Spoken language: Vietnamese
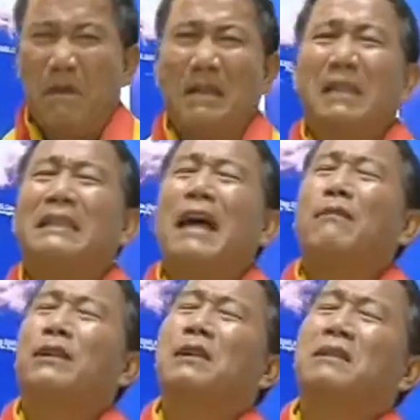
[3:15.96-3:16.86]
mình đến xa
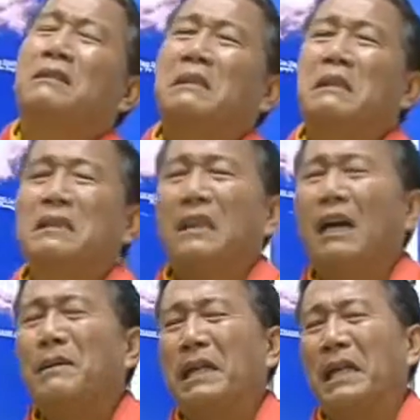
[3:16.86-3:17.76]
quê hương
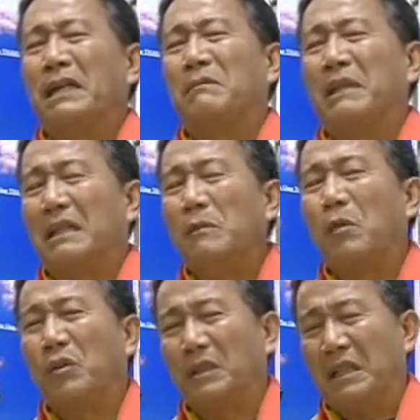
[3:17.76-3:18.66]
nhớ mày hiền mình đã
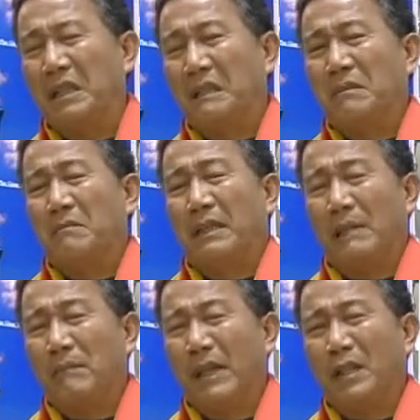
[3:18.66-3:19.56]
buồn rồi mà
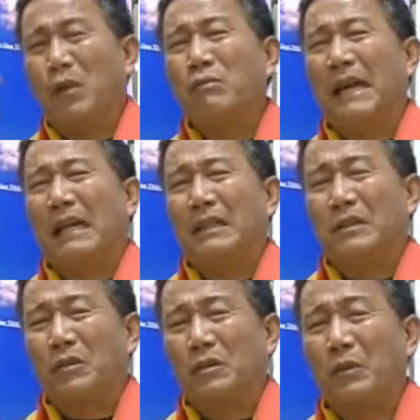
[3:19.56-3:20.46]
gặp mấy thằng khốn nạn này
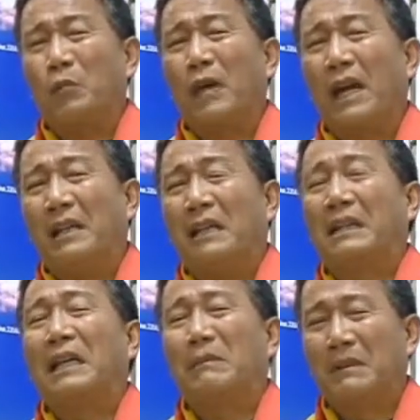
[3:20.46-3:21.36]
nó còn chọc quê nó kỳ
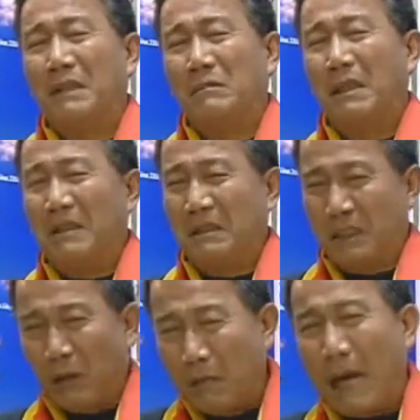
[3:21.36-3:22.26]
thị mình nữa mình
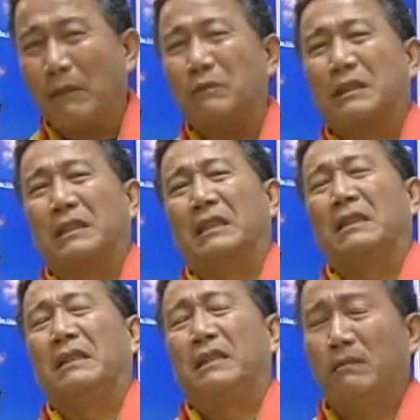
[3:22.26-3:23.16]
sôi máu nó người
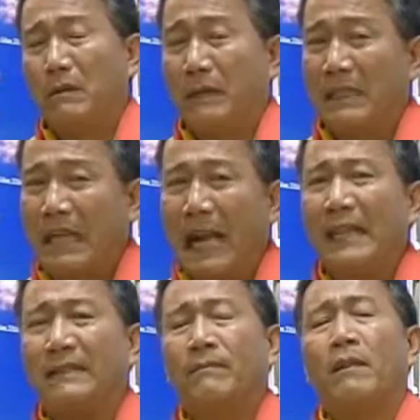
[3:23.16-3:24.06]
nhưng mà mình ráng
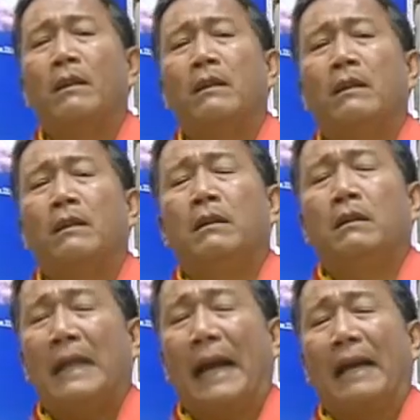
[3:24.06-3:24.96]

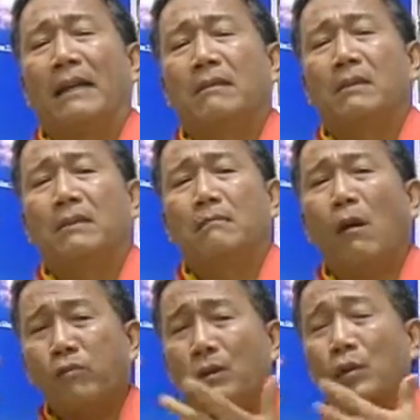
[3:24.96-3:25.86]
dằn
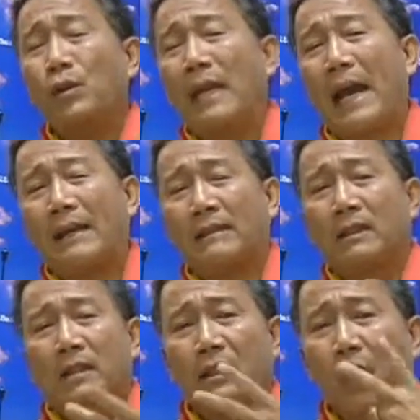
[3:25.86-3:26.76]
móc điếu thuốc khác
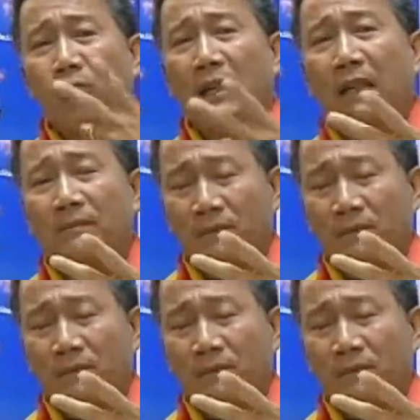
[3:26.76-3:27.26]
đốt lên